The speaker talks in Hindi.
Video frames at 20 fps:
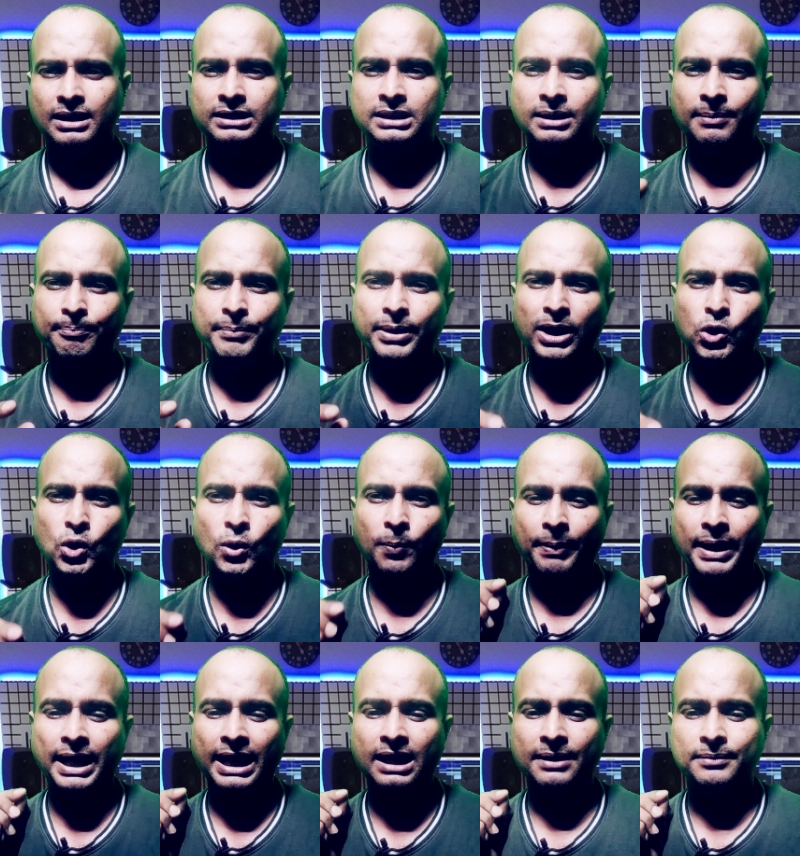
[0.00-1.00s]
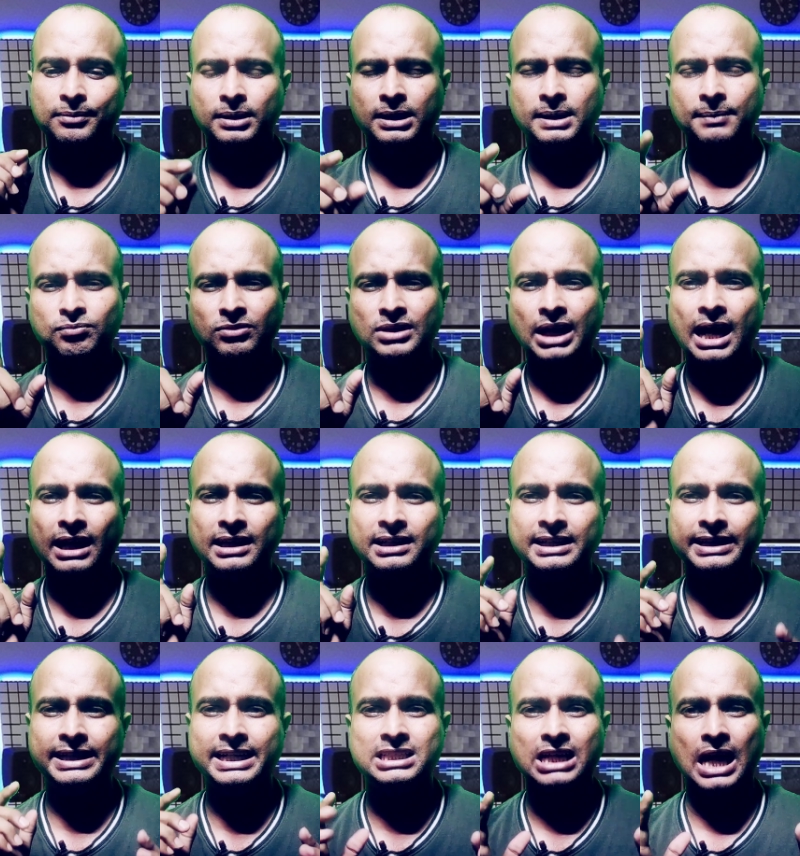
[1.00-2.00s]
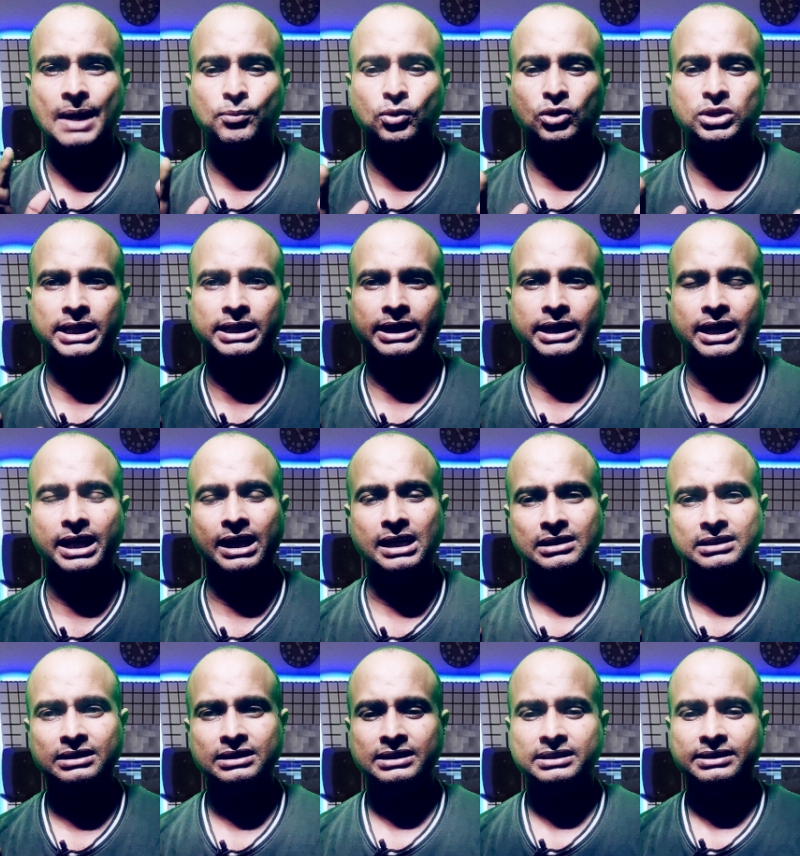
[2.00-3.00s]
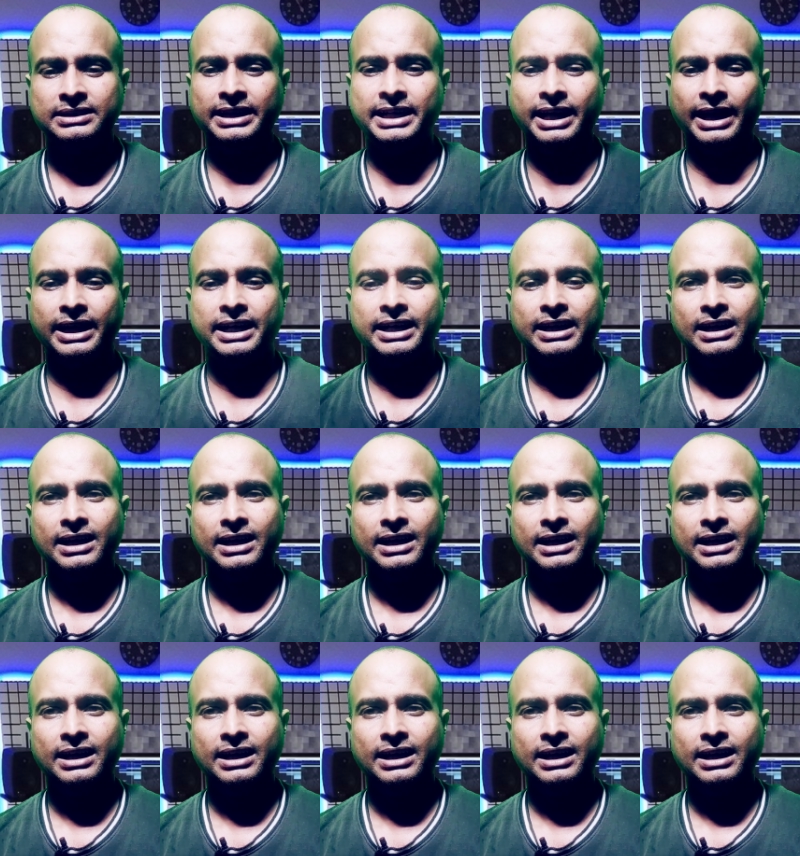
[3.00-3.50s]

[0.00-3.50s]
एकदम बिल्कुल पहले एकदम थर्टी डेज आपको दिया जाएगा ठीक है